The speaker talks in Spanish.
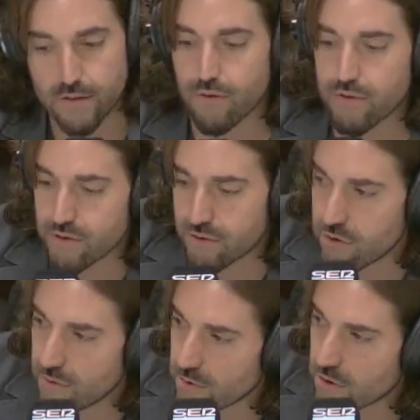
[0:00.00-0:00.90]
¿Mm? Entonces
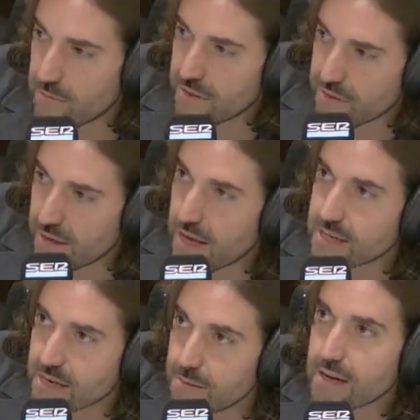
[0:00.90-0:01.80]
yo comencé
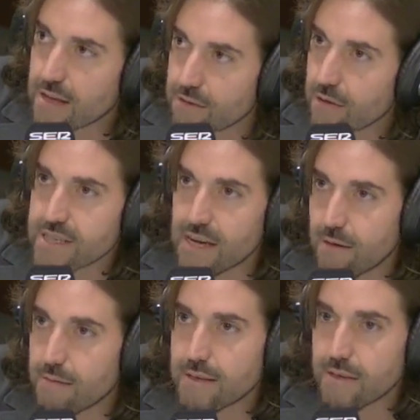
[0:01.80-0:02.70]
a escribir canciones
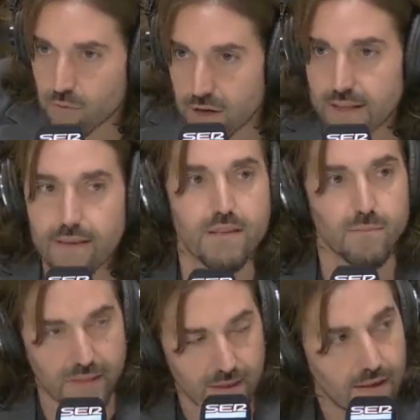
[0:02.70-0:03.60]
que hablaban de muerte, de
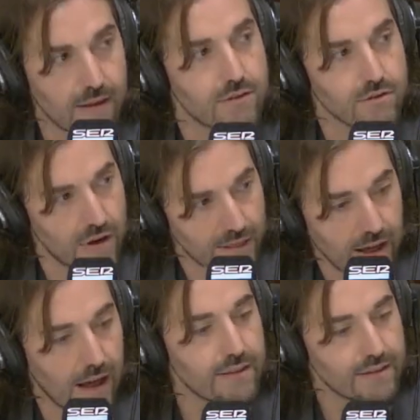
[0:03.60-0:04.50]
despedida, de
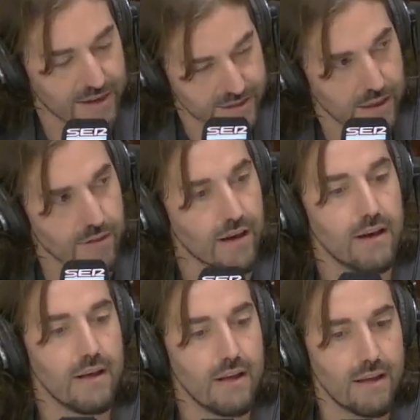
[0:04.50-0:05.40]
soledad, de tristeza.